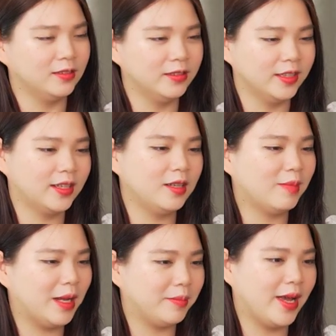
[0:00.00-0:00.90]
từ người
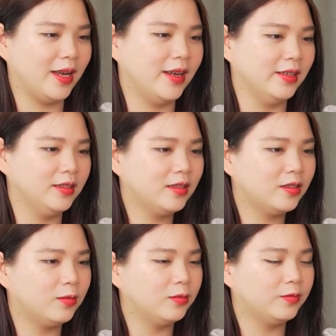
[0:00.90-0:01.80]
thân bạn bè đến
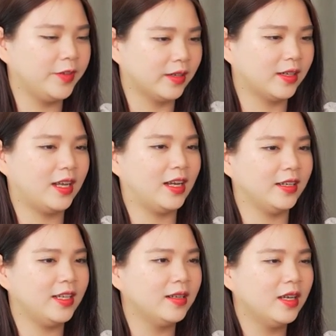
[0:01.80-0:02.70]
công việc hay
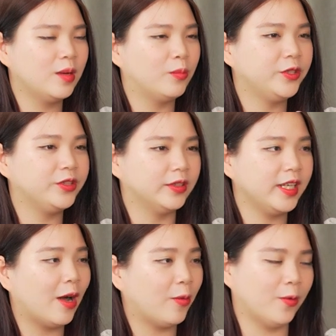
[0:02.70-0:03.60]
là đi môi trường
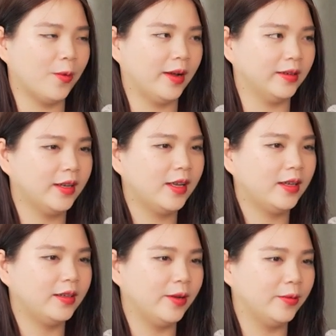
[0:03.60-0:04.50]
đi học của hoàng
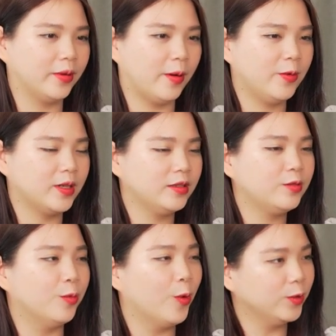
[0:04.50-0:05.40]
đều có một cái sự
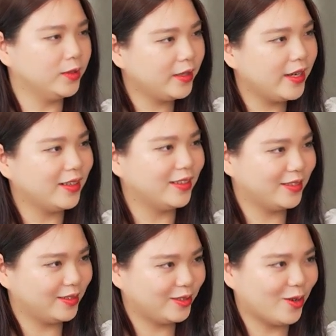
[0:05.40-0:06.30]
ủng hộ nhất định
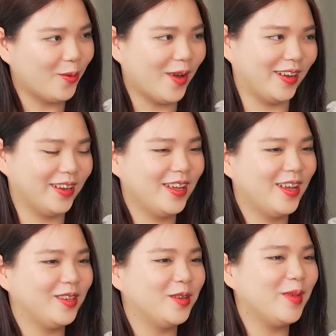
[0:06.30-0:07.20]
cho Hoàng
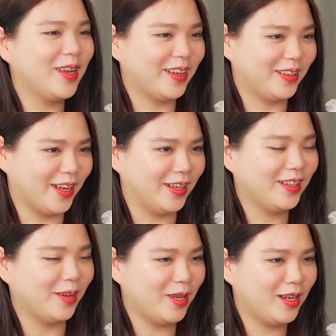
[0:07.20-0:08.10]
Nhưng bên cạnh
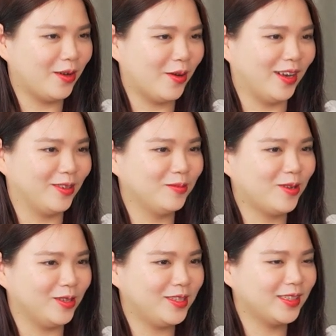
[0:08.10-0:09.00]
đấy Thảo biết là Hoàng
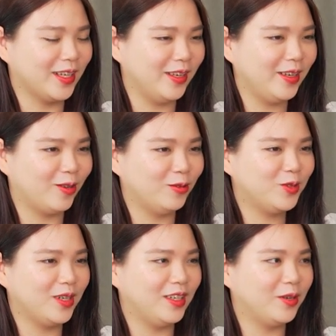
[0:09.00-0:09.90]
cũng có chia sẻ những cái câu
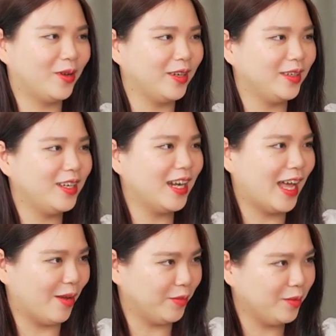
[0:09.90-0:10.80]
chuyện liên quan đến đi
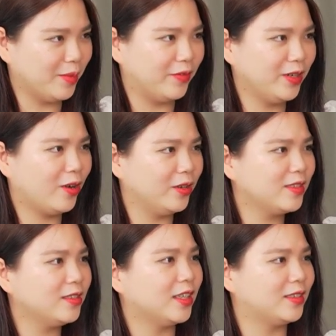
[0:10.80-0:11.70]
làm Nhưng mà vẫn có
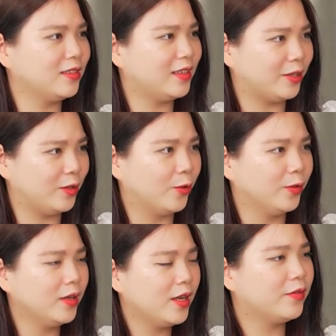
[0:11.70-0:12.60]
những sự thật sự là
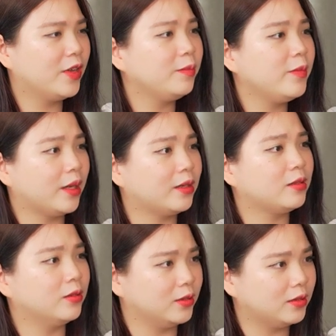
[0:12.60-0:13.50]
đối phân biệt,
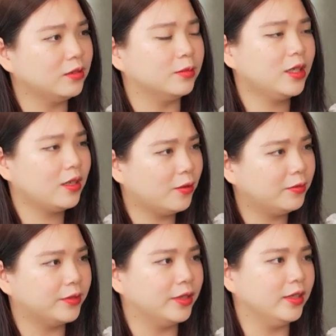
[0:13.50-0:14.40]
đối xử bất
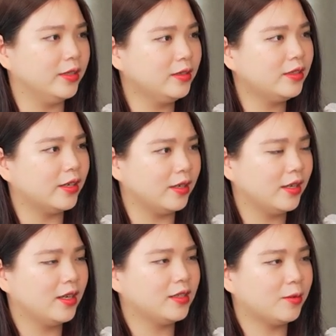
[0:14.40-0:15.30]
công với những người
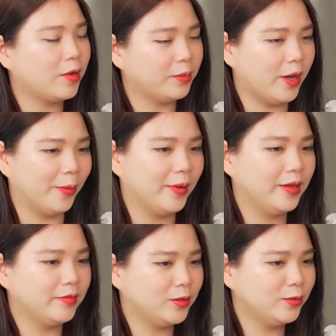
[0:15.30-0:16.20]
trong cộng đồng
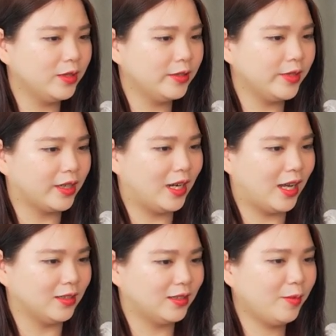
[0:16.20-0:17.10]
Ví dụ như việc
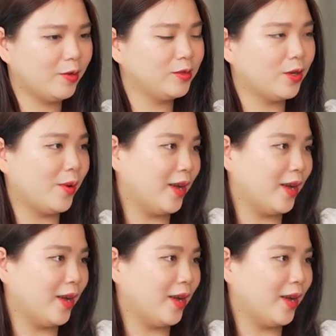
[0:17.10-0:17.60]
là sếp không cho